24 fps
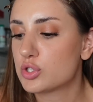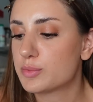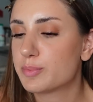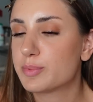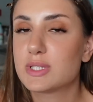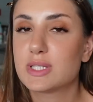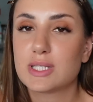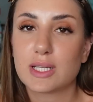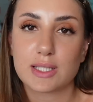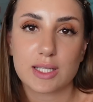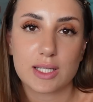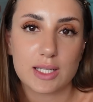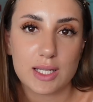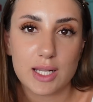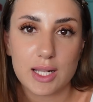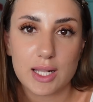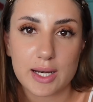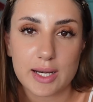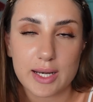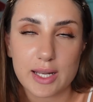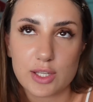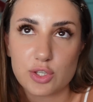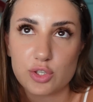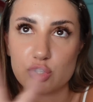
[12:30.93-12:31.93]
spostata
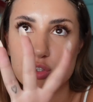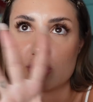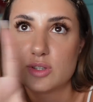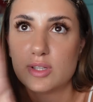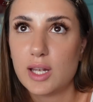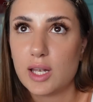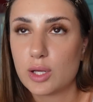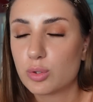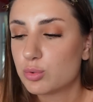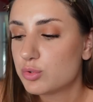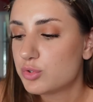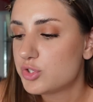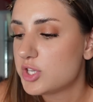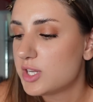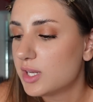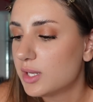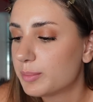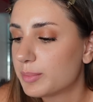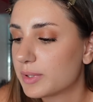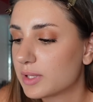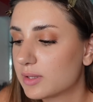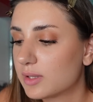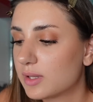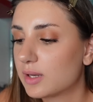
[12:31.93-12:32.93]
nel regno della
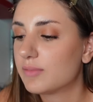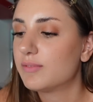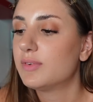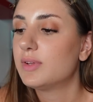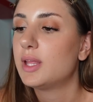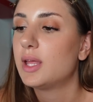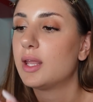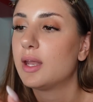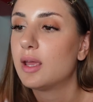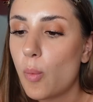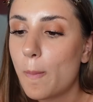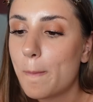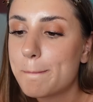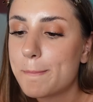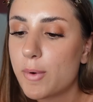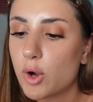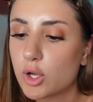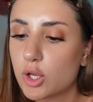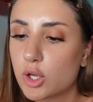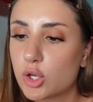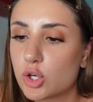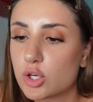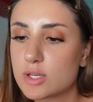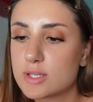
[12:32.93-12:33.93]
cucina per andare a vedere un
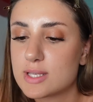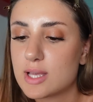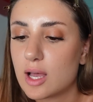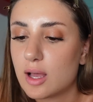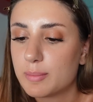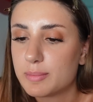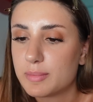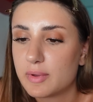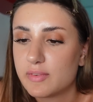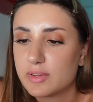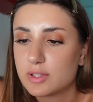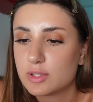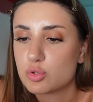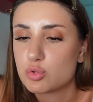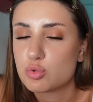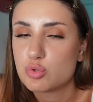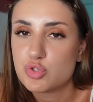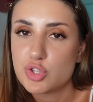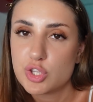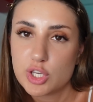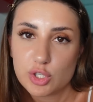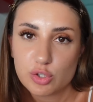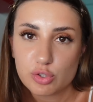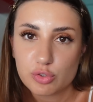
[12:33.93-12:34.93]
po' che cosa mi avete
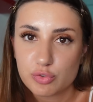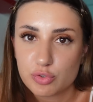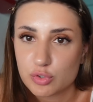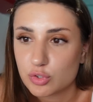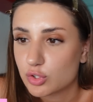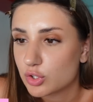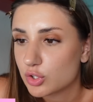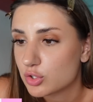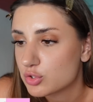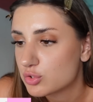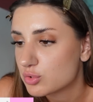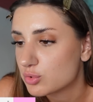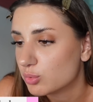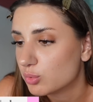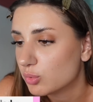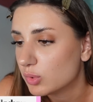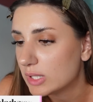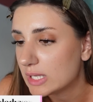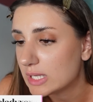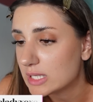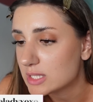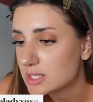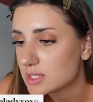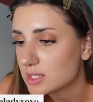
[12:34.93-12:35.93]
suggerito finora
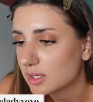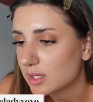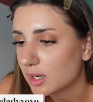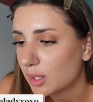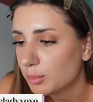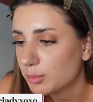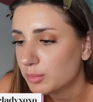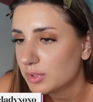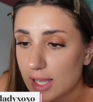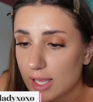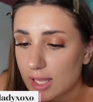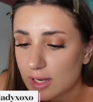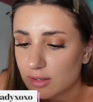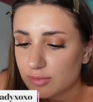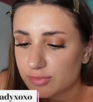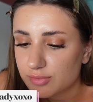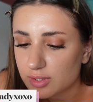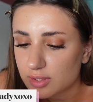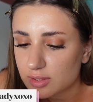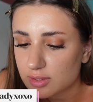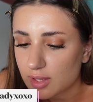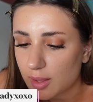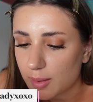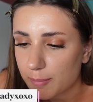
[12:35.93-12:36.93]
su Instagram e nel
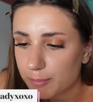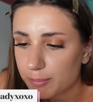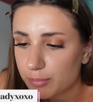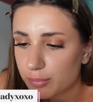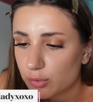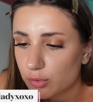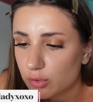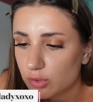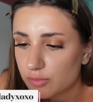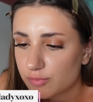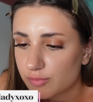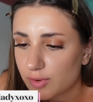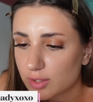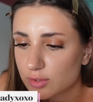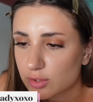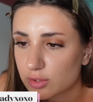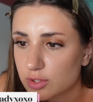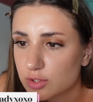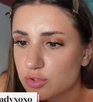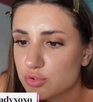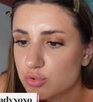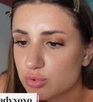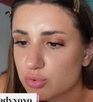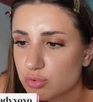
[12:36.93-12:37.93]
frattempo vado
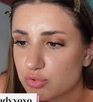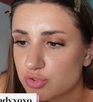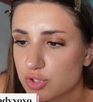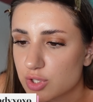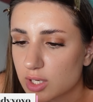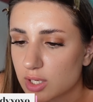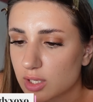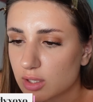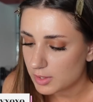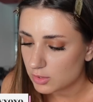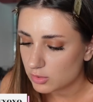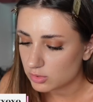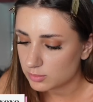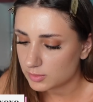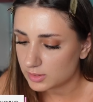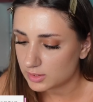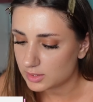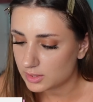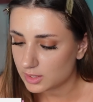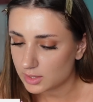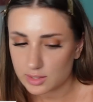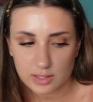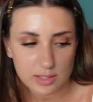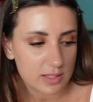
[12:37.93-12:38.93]
ad aggiungere mi ero
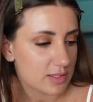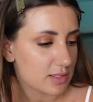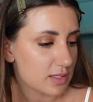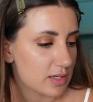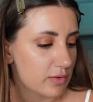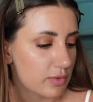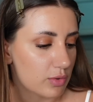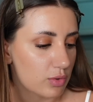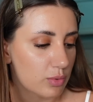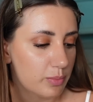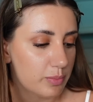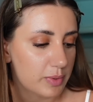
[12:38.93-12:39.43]
dimenticata di scriverlo